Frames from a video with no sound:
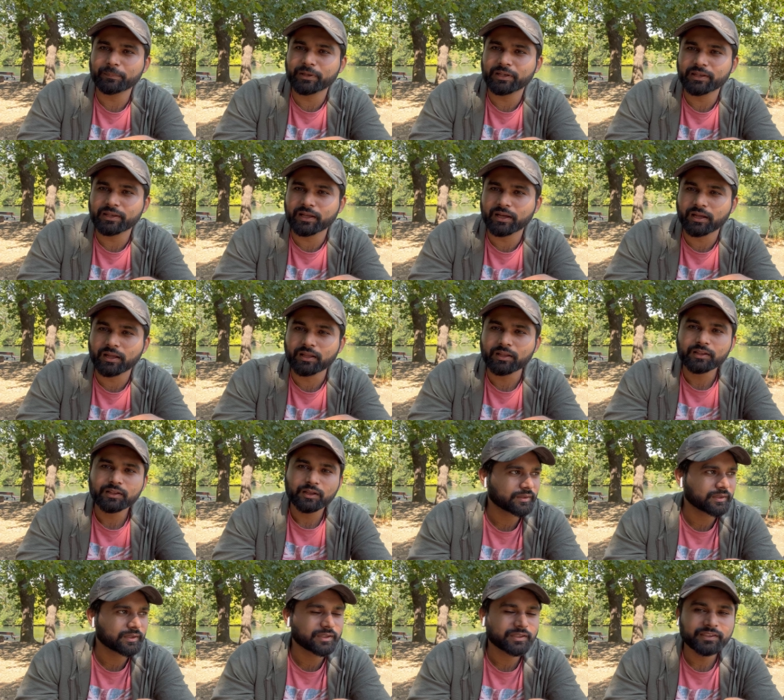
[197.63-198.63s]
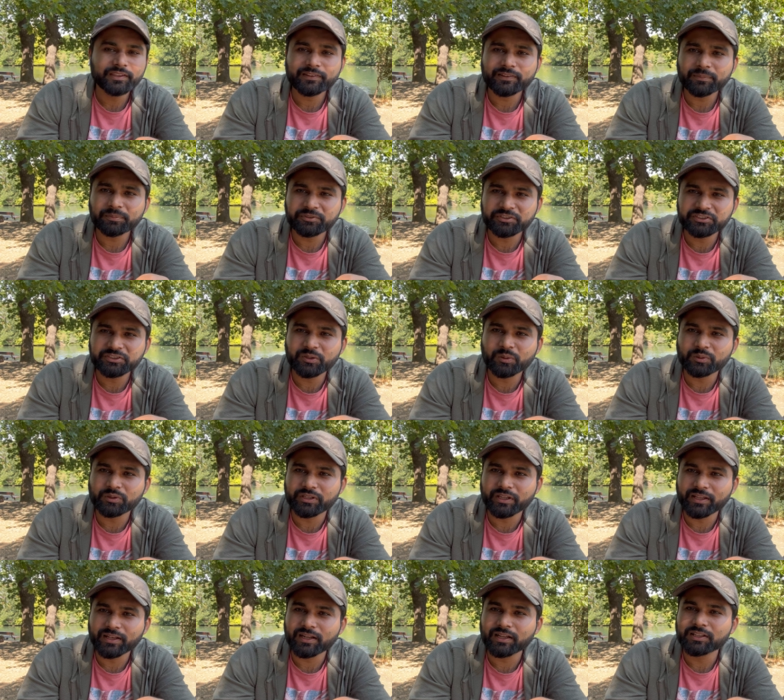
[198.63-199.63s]
मिलना ये सब चीज़ें
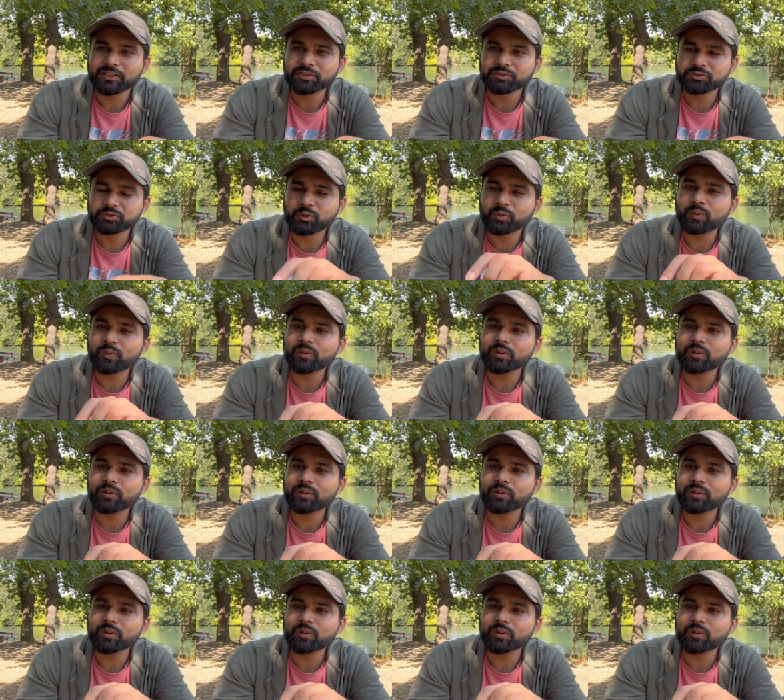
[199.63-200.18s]
होती है ना जो